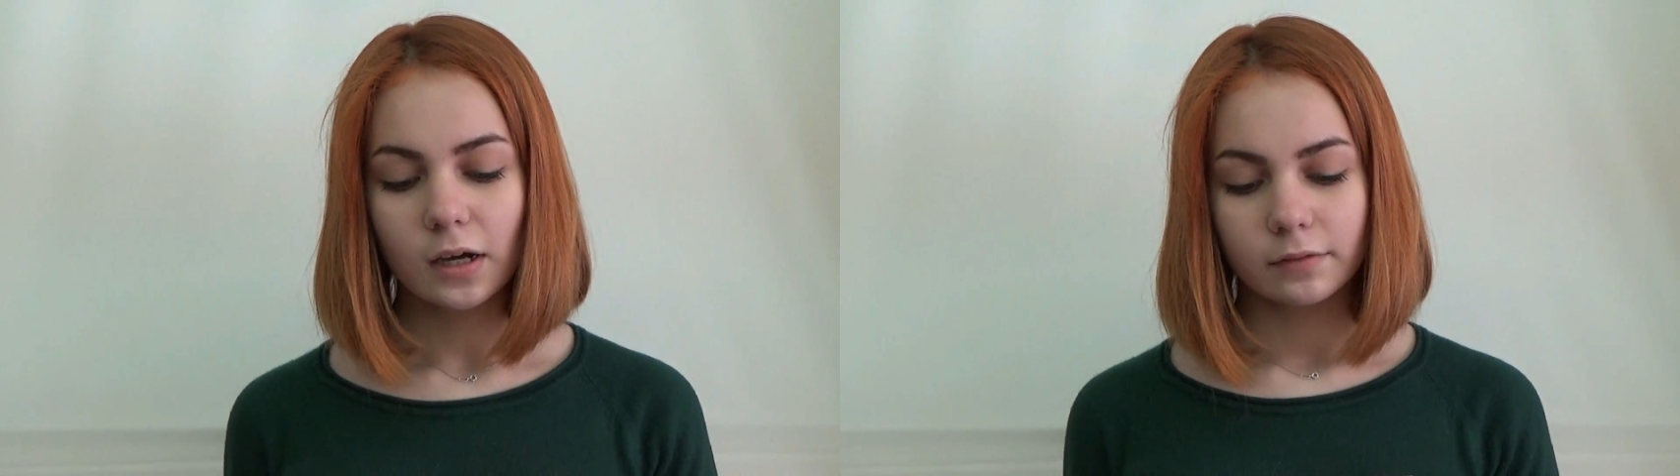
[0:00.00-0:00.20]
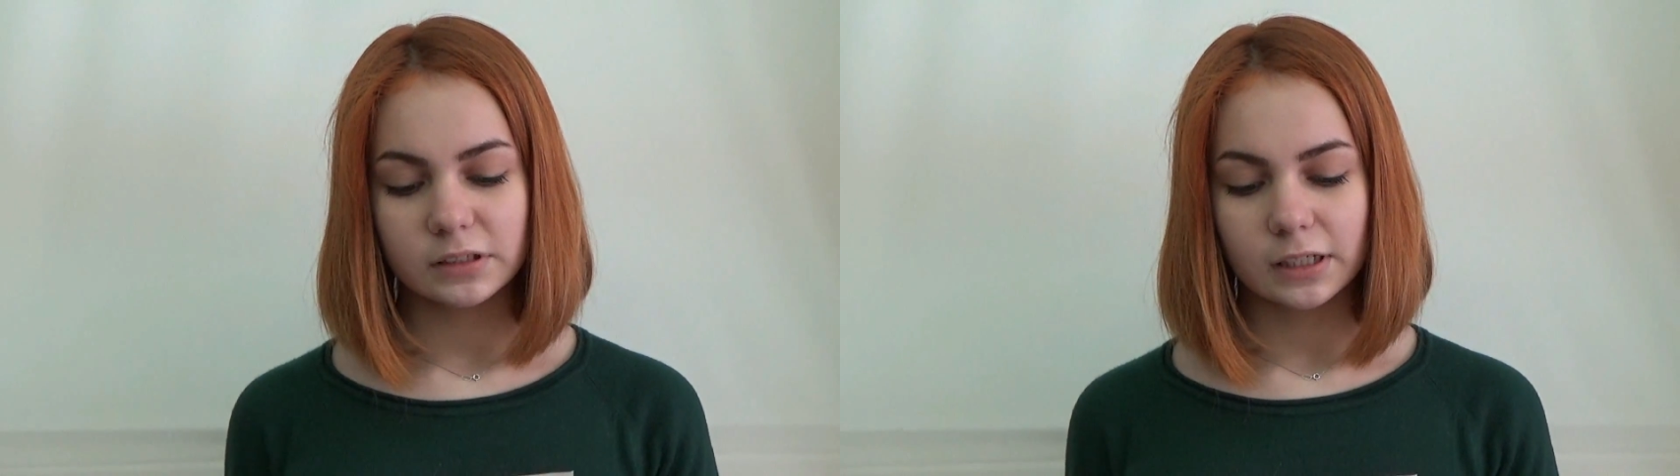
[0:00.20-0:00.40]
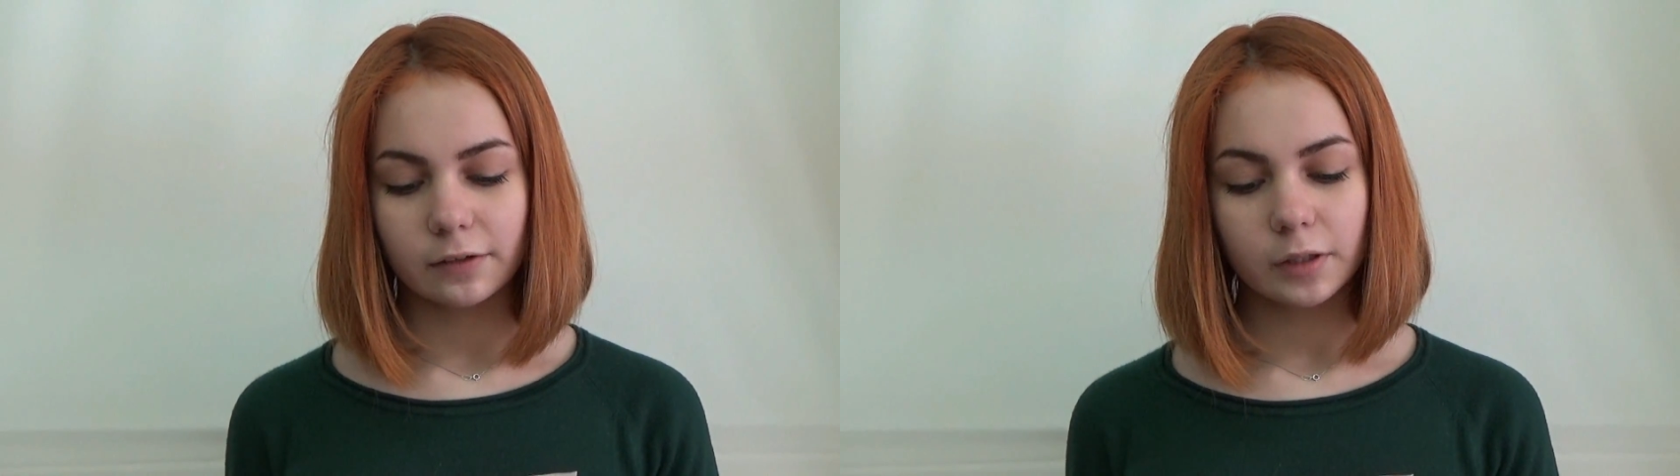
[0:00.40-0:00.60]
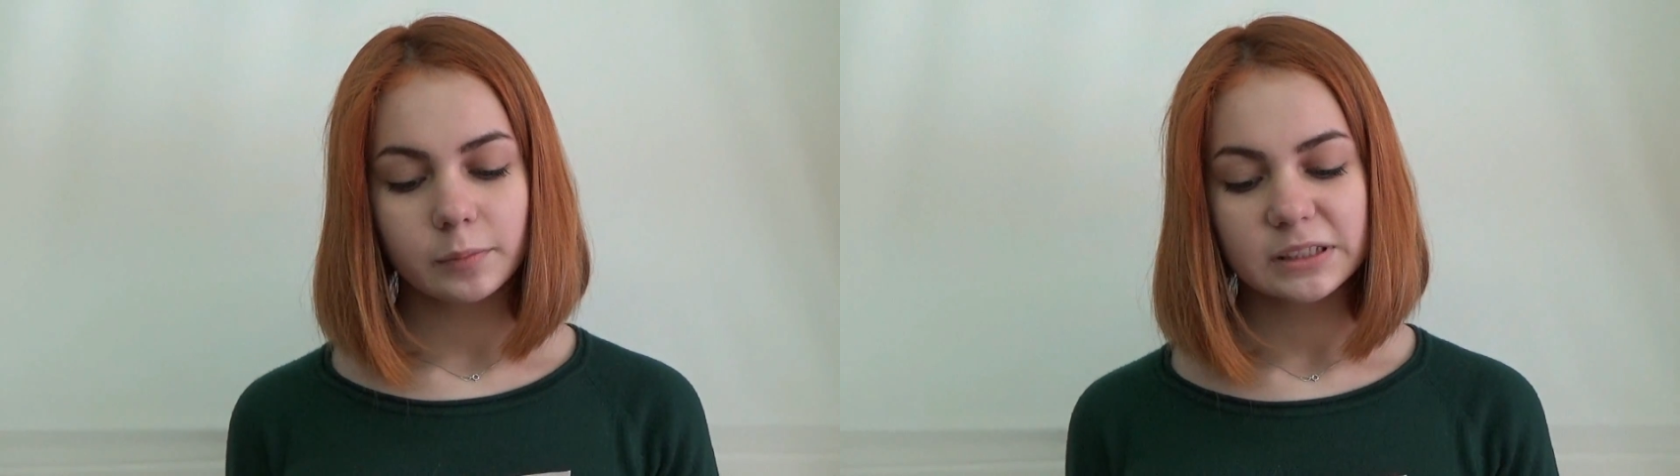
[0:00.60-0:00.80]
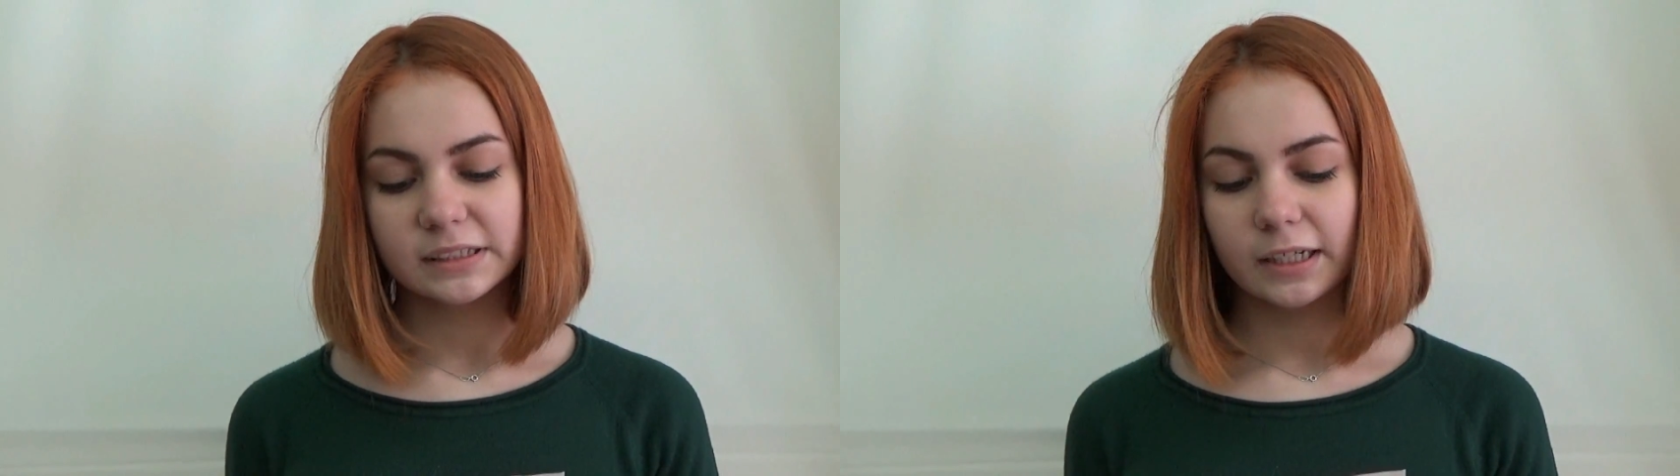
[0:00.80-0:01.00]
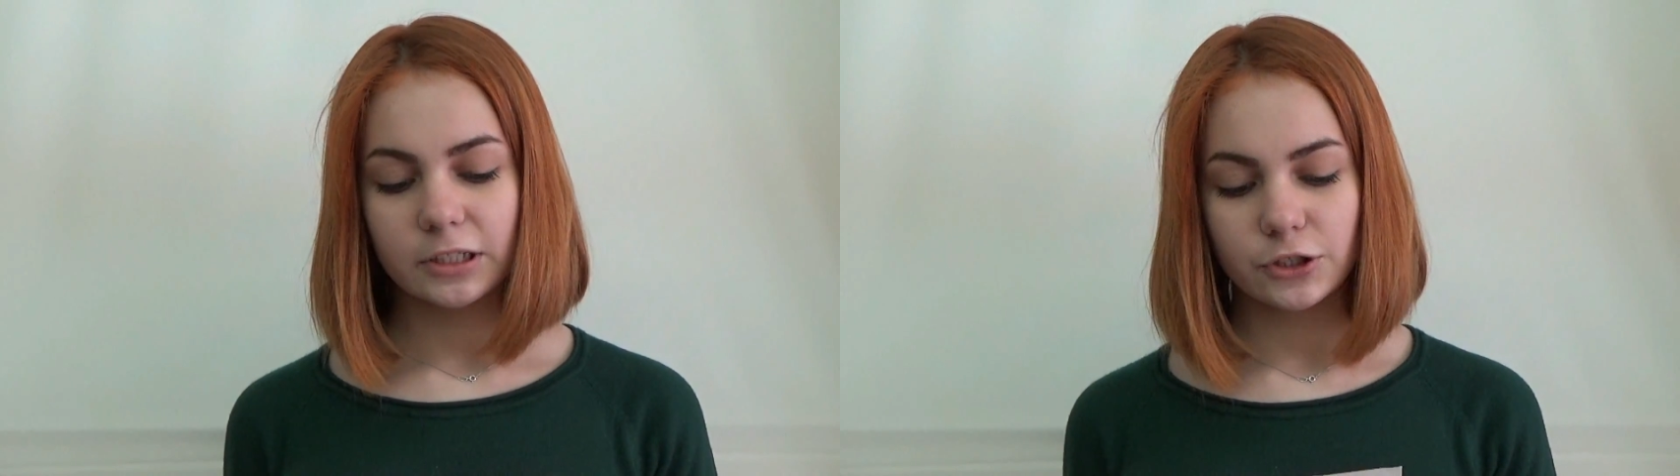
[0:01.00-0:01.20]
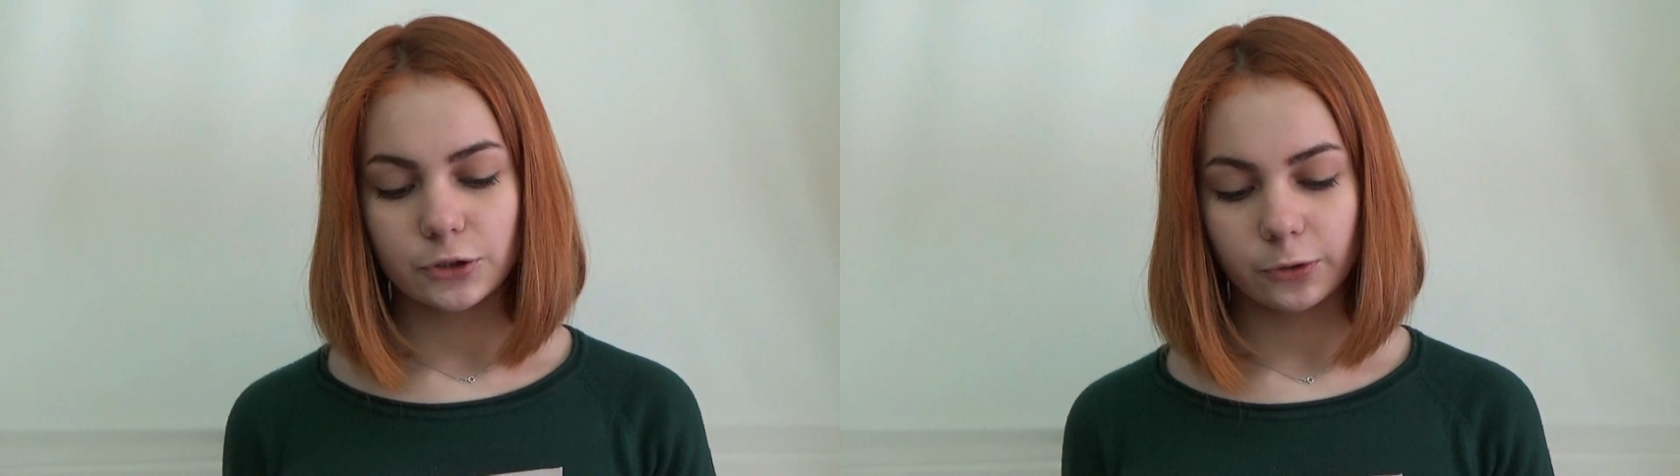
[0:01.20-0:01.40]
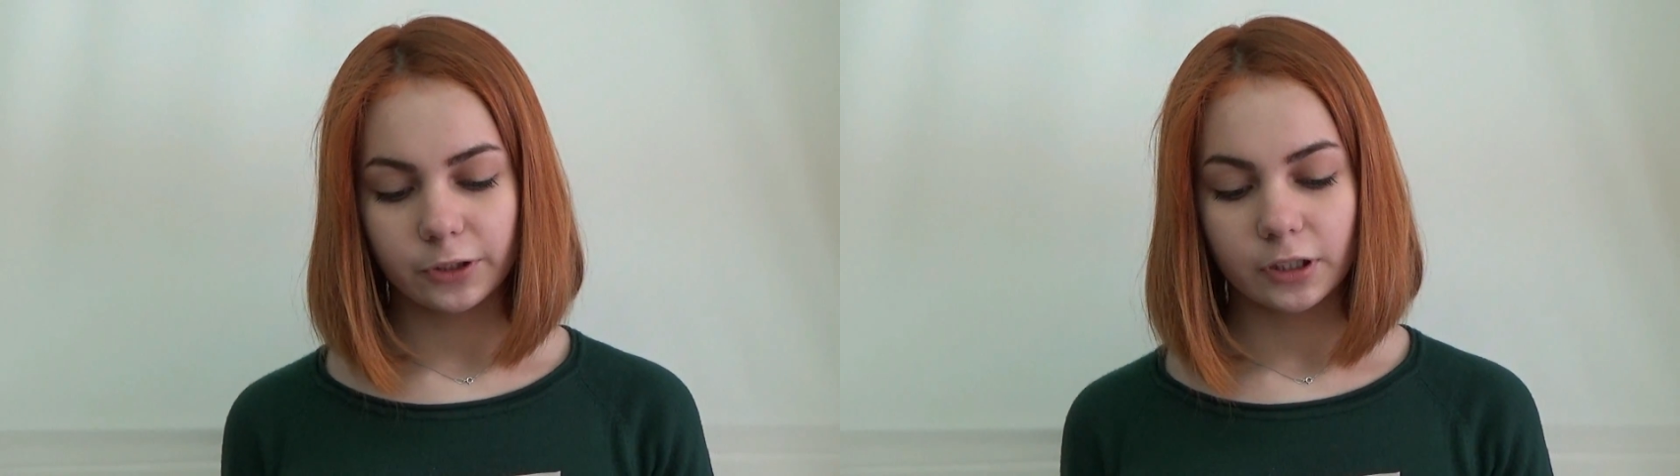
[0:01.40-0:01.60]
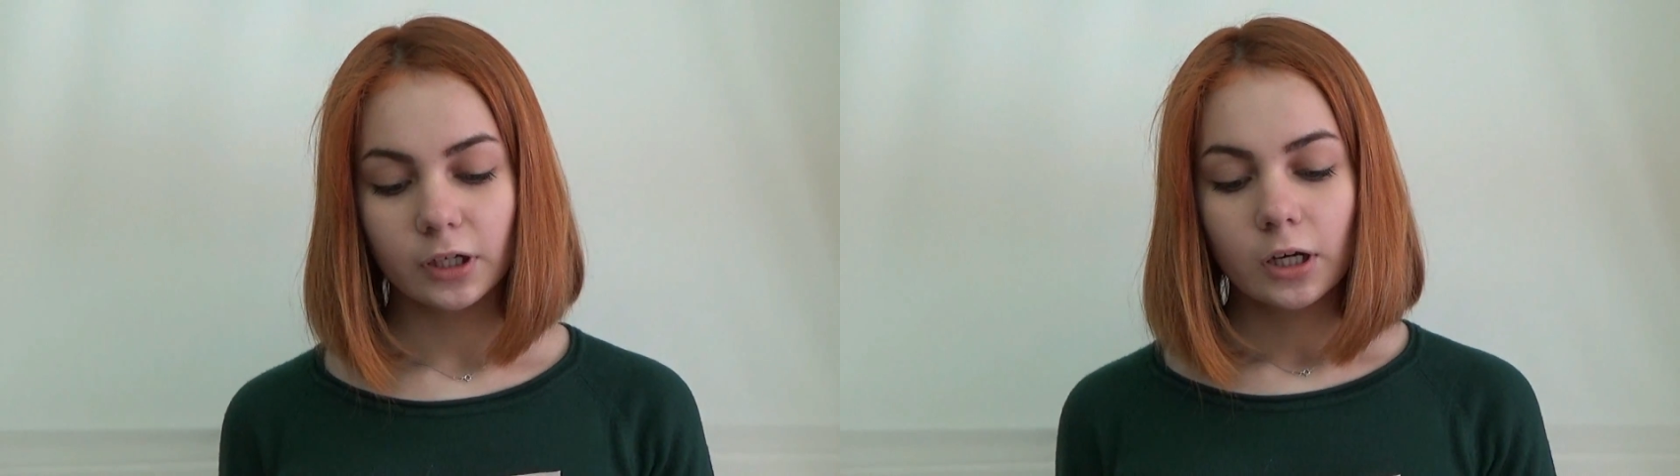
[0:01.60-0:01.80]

восковыми стали щеки.